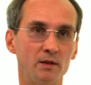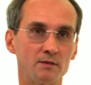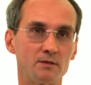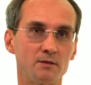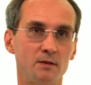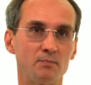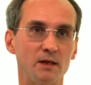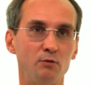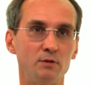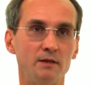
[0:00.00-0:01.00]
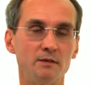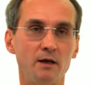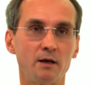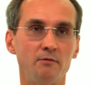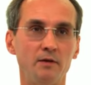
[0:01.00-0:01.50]
у нас абсолютно
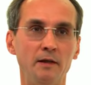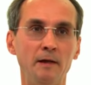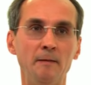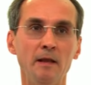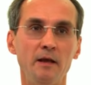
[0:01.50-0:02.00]
одинаковые, да,